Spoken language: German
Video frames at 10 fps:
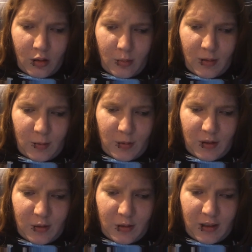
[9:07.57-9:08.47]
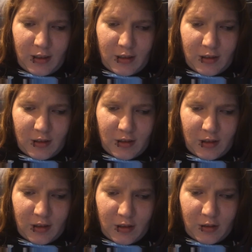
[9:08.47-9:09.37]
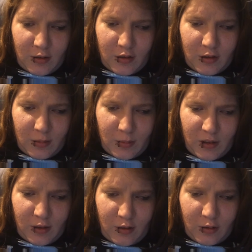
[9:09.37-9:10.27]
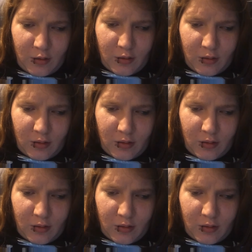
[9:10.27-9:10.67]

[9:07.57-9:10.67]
Wenn mir zu heiß ist, gehe ich trotzdem raus.